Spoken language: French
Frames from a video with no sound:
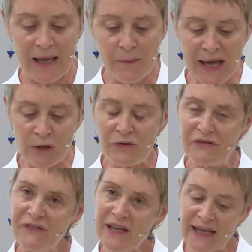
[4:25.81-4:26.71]
mais le
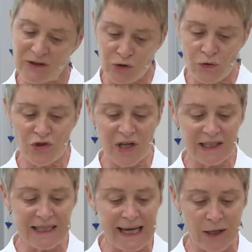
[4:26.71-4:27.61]
fait d'un sujet
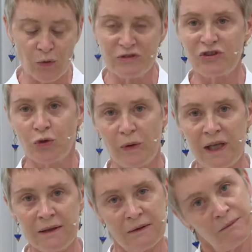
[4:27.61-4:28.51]
qui l'a construit,